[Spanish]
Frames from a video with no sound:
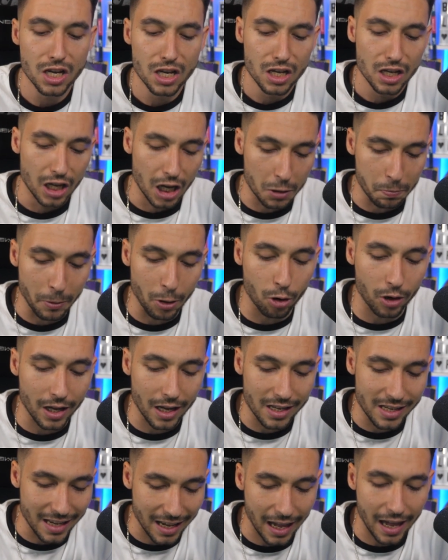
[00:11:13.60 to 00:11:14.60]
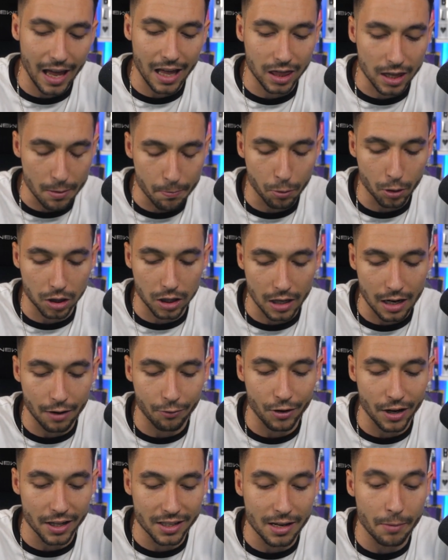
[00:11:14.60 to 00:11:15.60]
Espero que llegue a 100% al
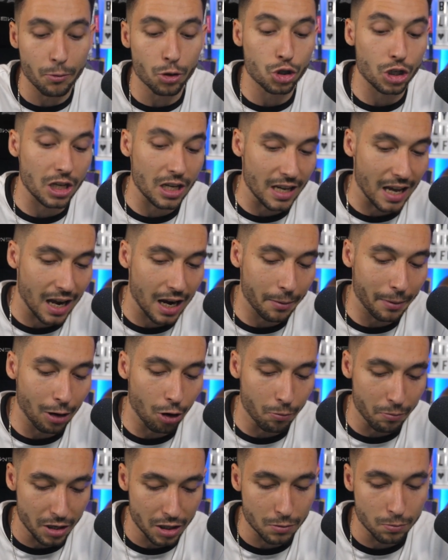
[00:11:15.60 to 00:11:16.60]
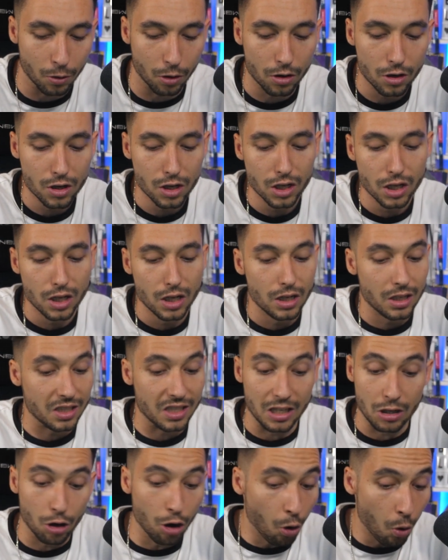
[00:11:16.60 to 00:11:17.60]
final de Champions y Álava lo mismo.
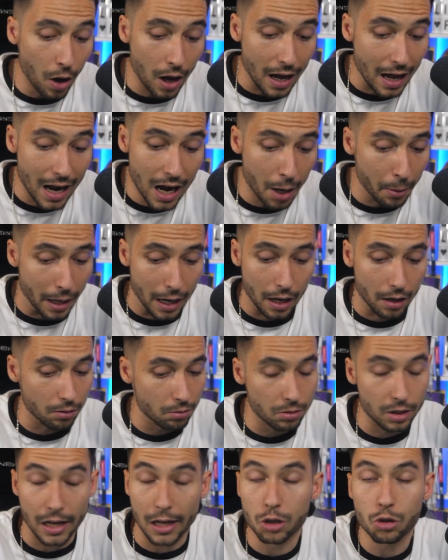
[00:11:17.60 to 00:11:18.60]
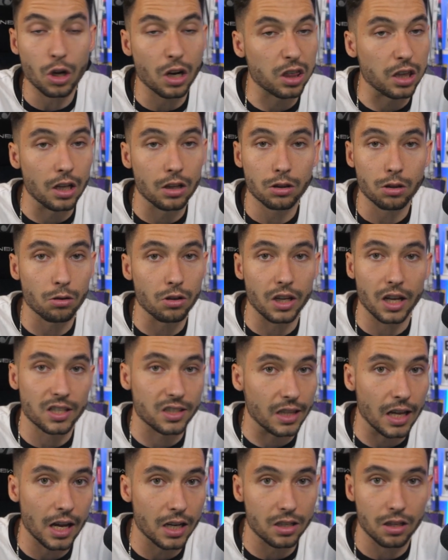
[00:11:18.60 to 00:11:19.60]
Si no juega Álava, Nacho al centro y ya
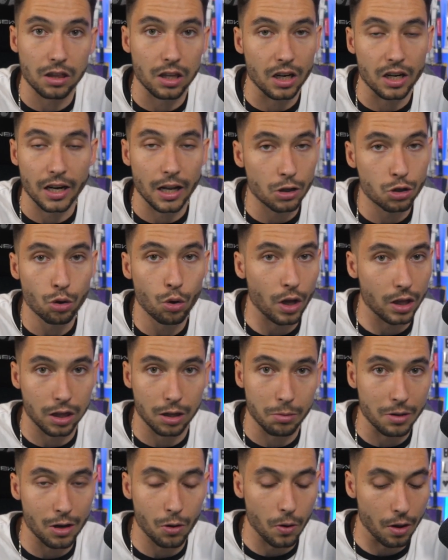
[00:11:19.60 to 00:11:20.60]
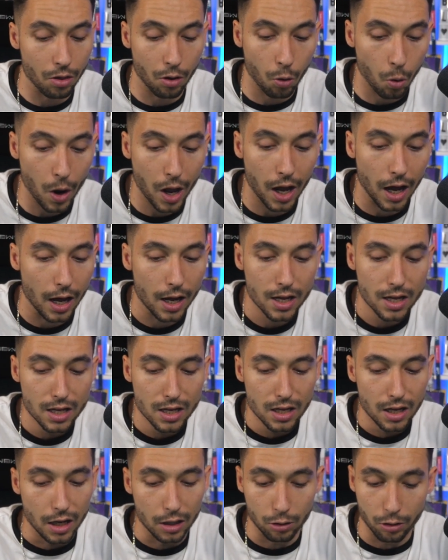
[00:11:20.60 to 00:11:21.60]
está. Es decir, Nacho lo hace bien cuando juega.
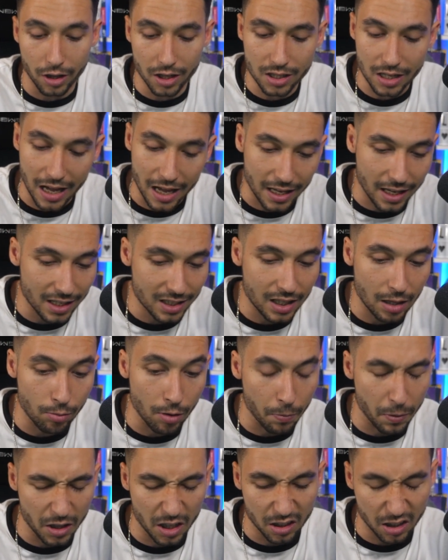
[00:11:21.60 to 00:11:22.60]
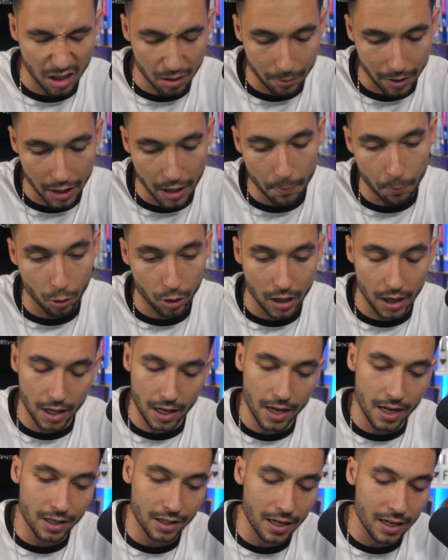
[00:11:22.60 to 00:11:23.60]
Entonces hay que estar muy pendiente de Mané porque
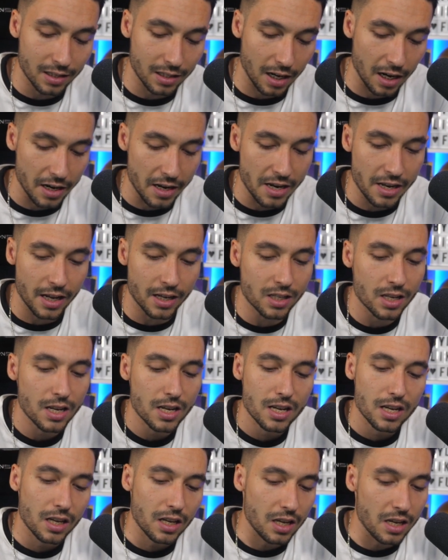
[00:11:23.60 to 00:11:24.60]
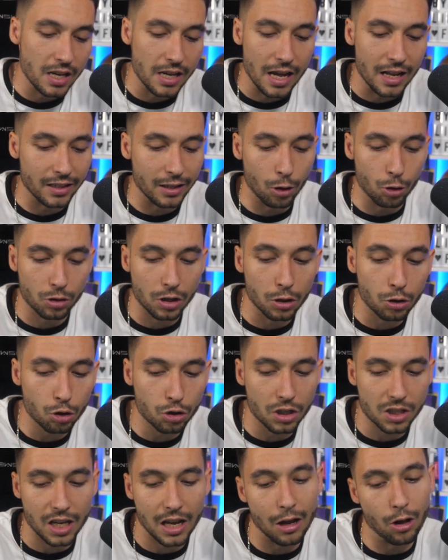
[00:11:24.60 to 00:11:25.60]
entra entre líneas y ante los centros de
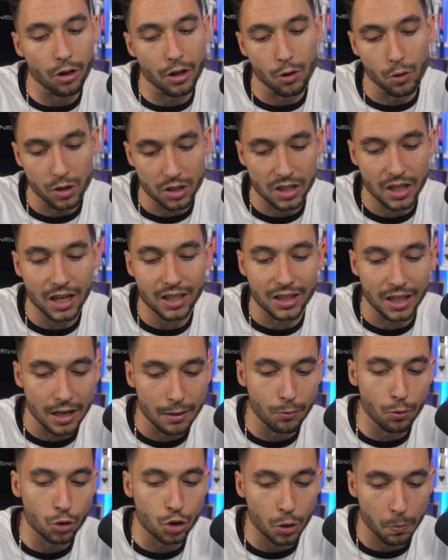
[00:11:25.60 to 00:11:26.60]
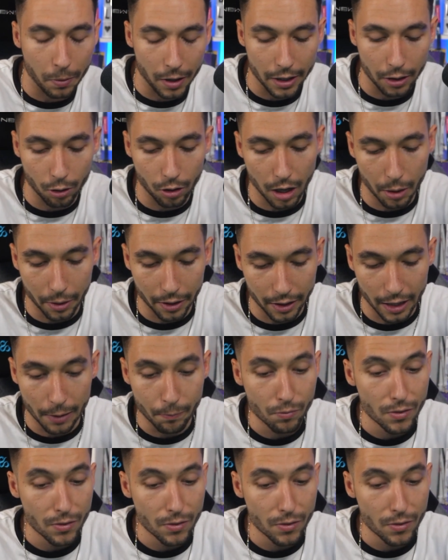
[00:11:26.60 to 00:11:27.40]
Salado de Luis Díaz tiene mucho peligro, la verdad.